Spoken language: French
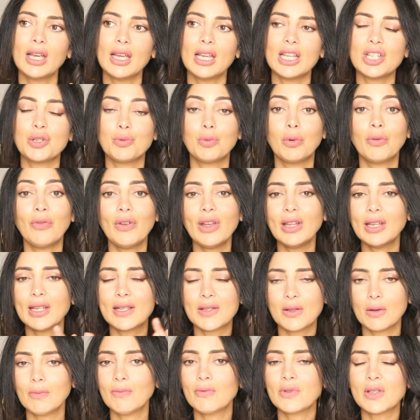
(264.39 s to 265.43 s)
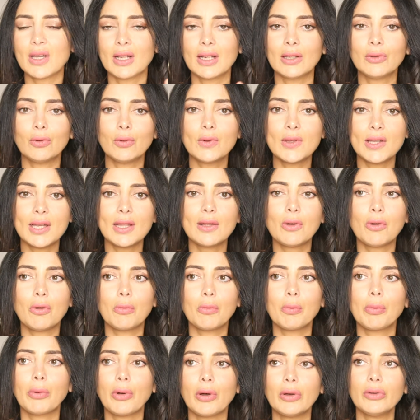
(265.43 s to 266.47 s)
Je vous fais un exemple, vous allez tout de suite
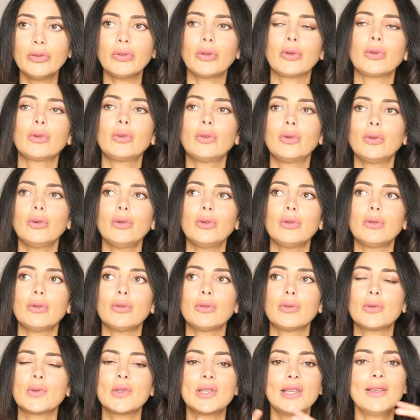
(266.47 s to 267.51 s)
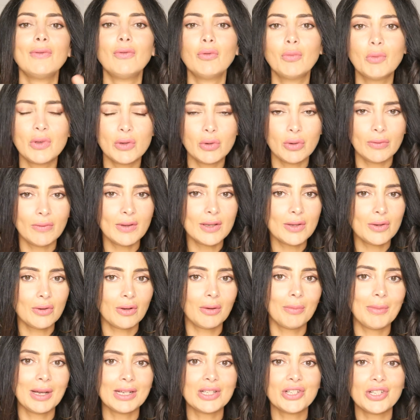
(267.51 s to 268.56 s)
comprendre que euh, si vous me suivez
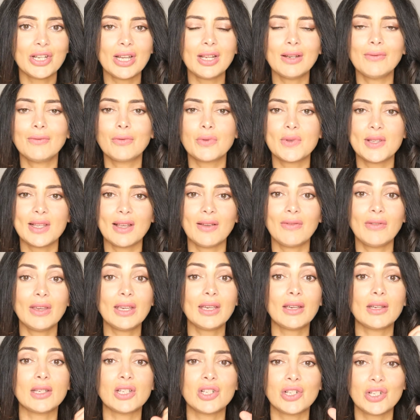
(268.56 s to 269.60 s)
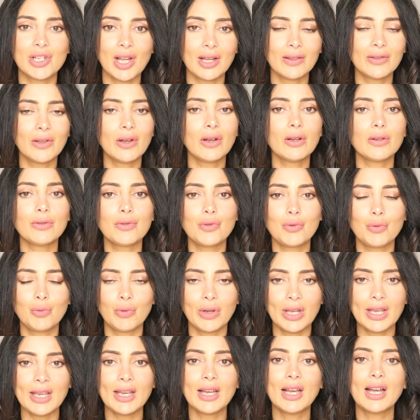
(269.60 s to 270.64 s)
sur ma chaîne, vous savez que j'adore
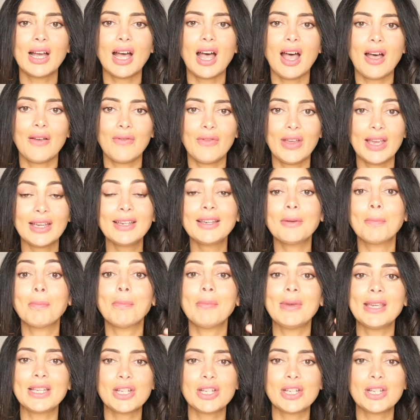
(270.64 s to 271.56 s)
jouer avec mes